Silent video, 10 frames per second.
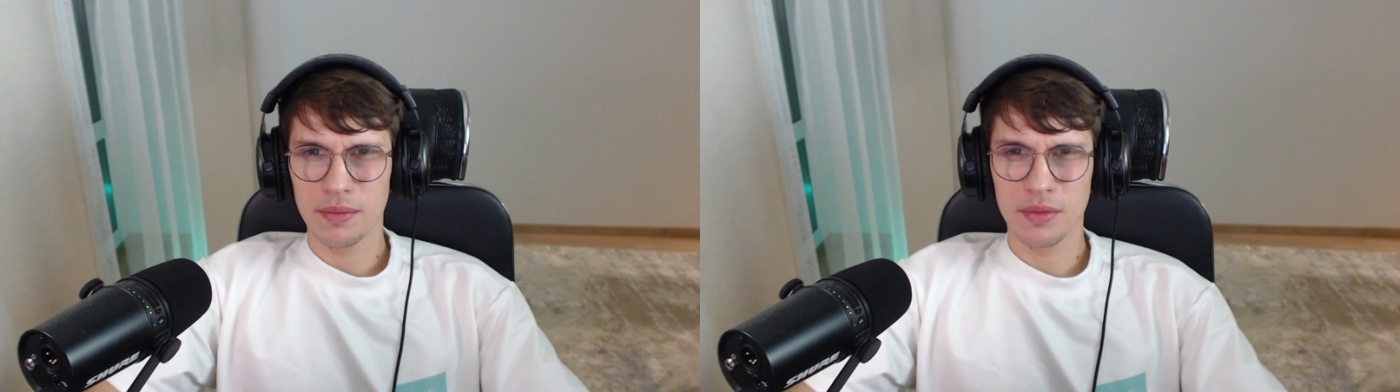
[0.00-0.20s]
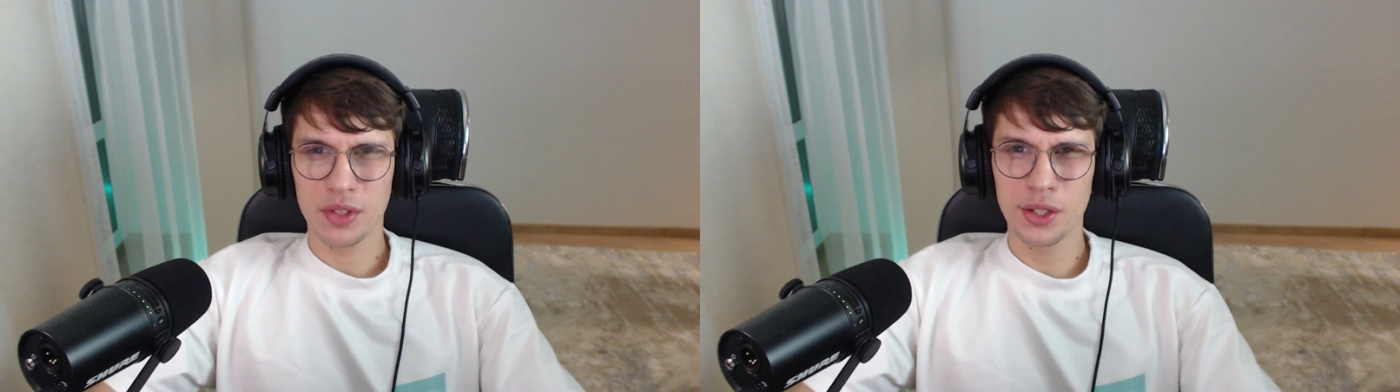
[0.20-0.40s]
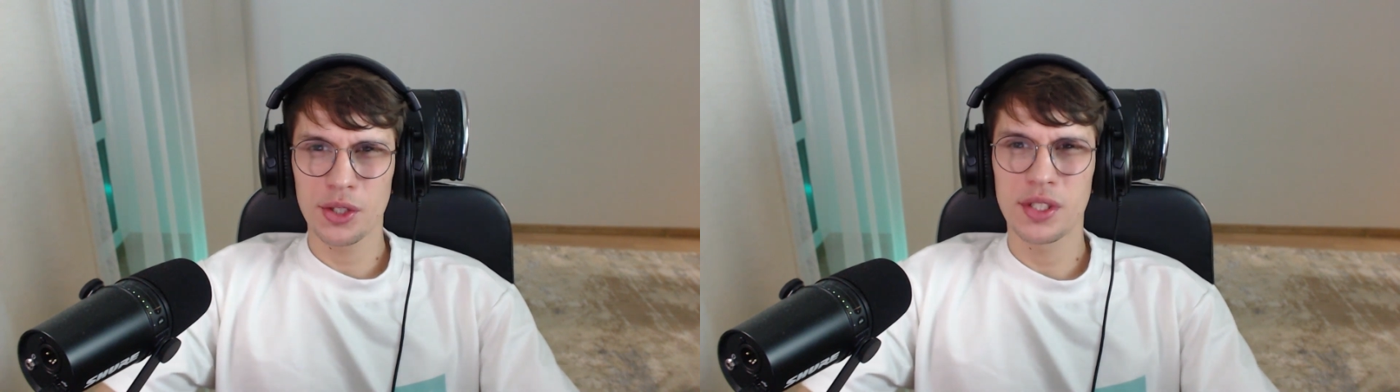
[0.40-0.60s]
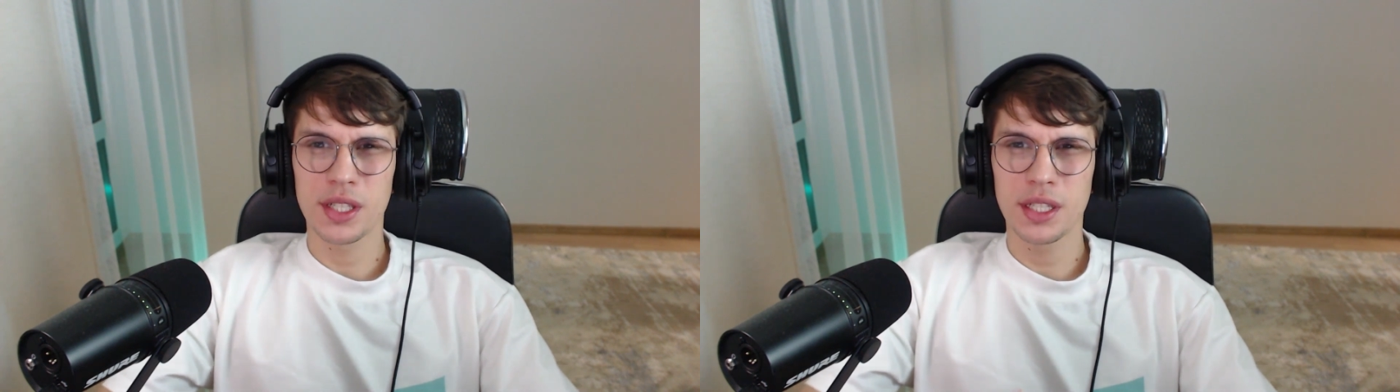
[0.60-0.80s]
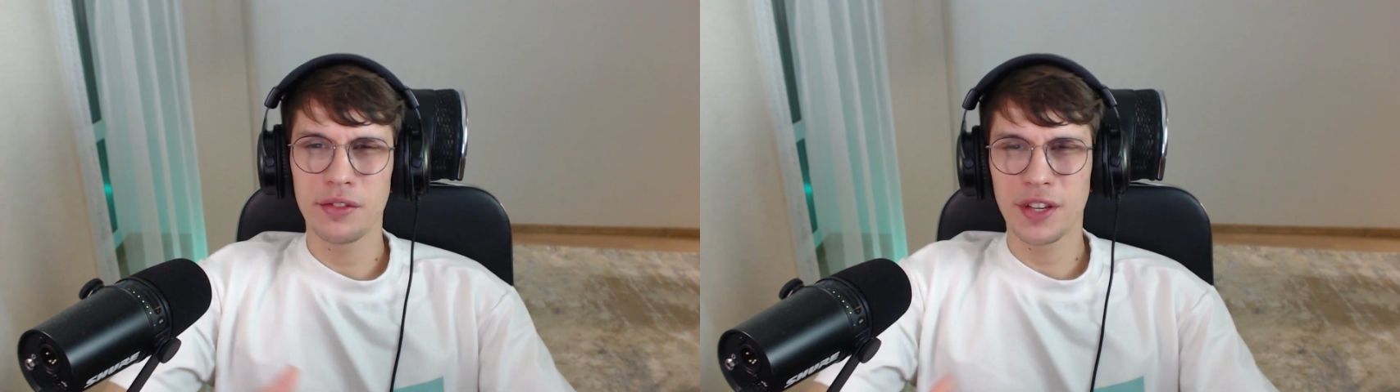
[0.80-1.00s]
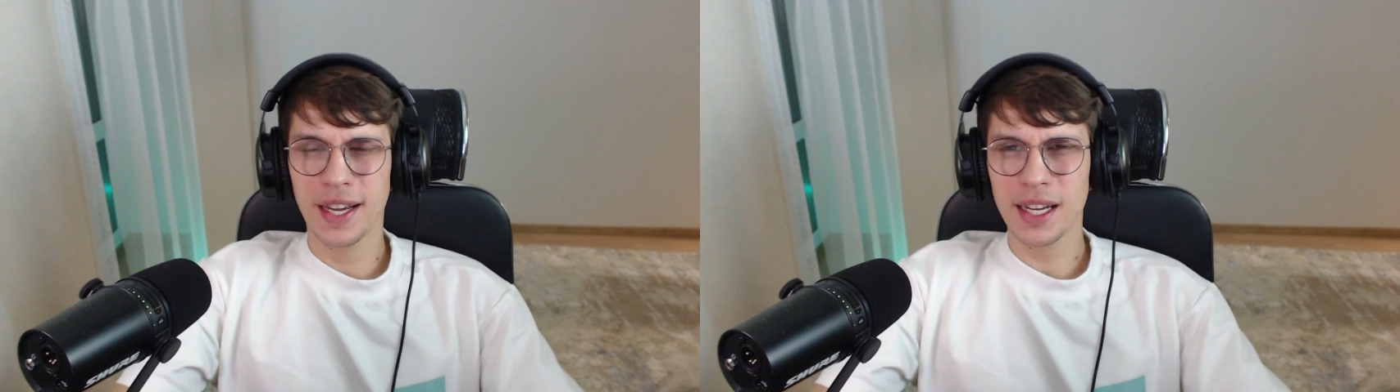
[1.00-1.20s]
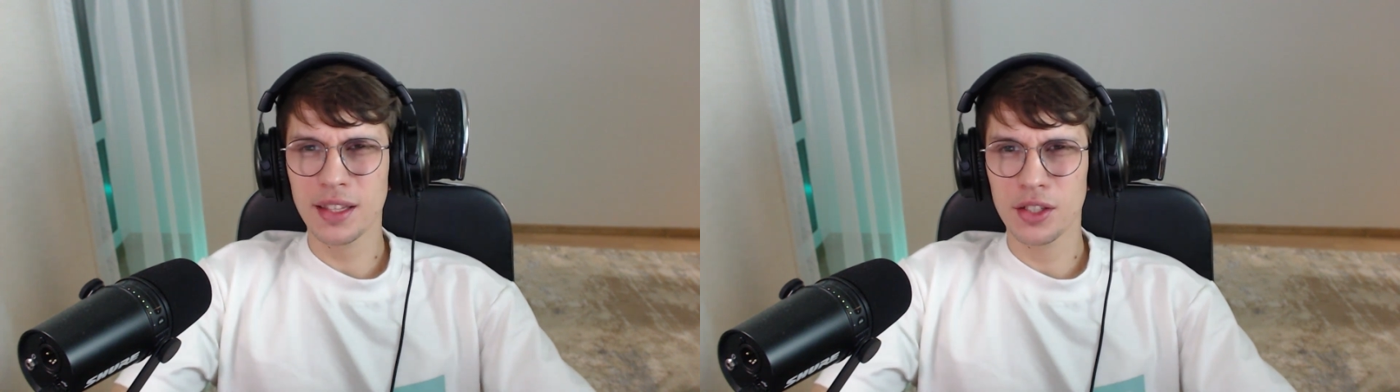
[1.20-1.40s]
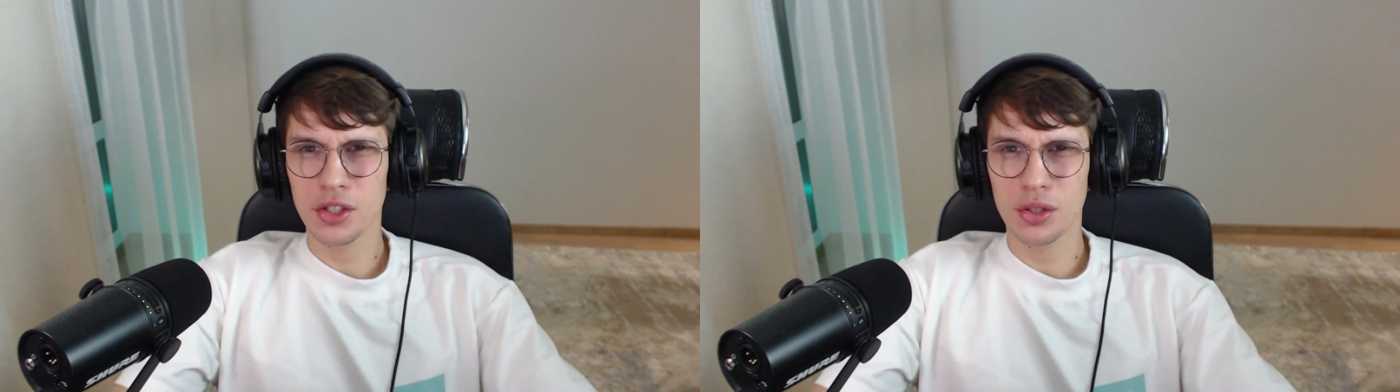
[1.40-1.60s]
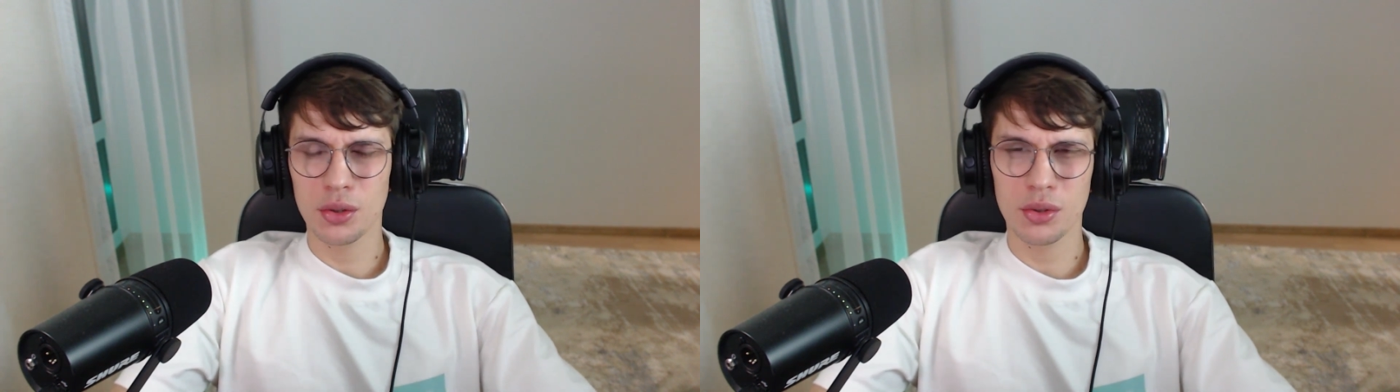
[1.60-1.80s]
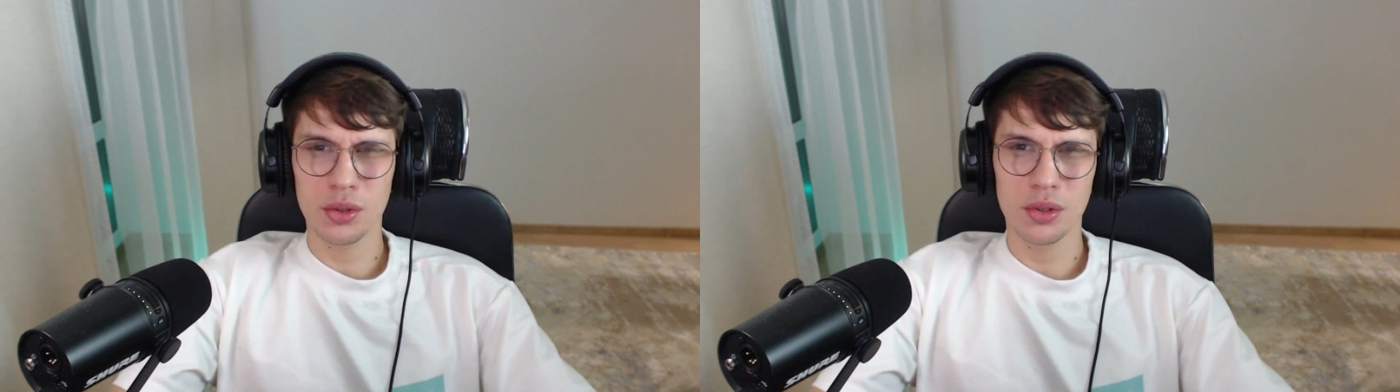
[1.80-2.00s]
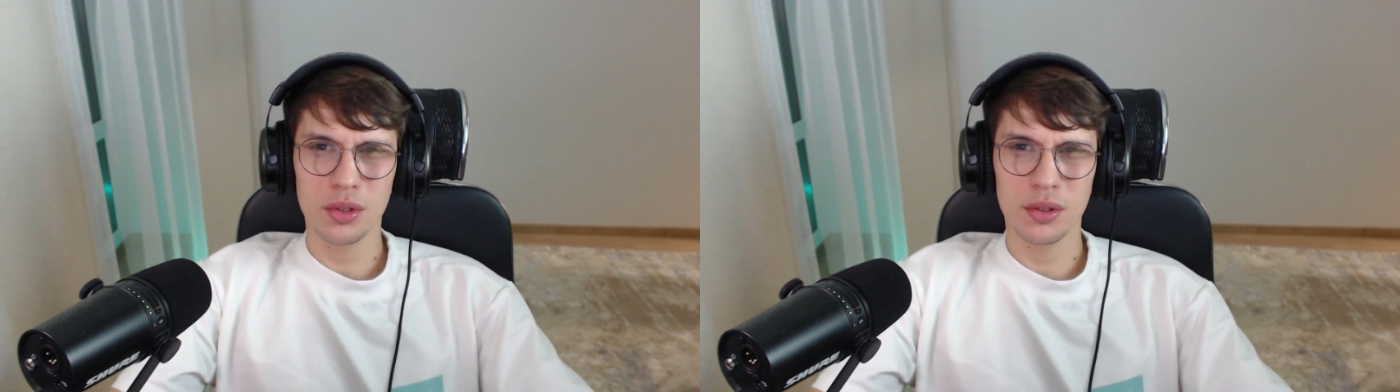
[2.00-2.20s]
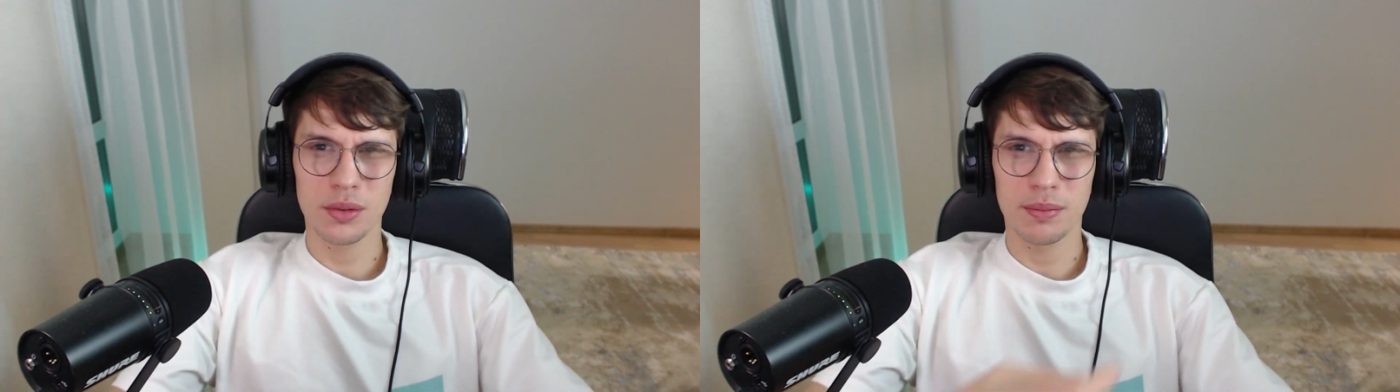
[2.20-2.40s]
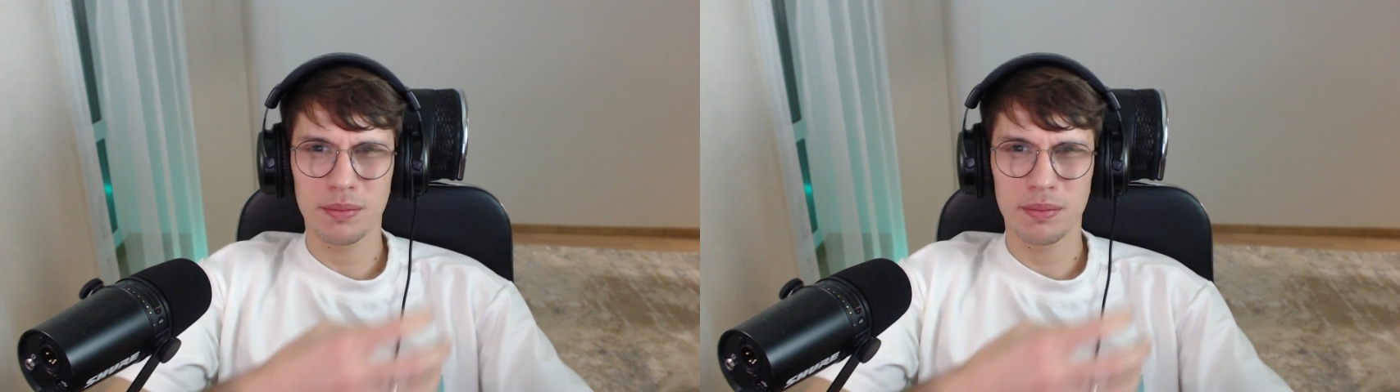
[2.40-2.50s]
выдает сертификаты, что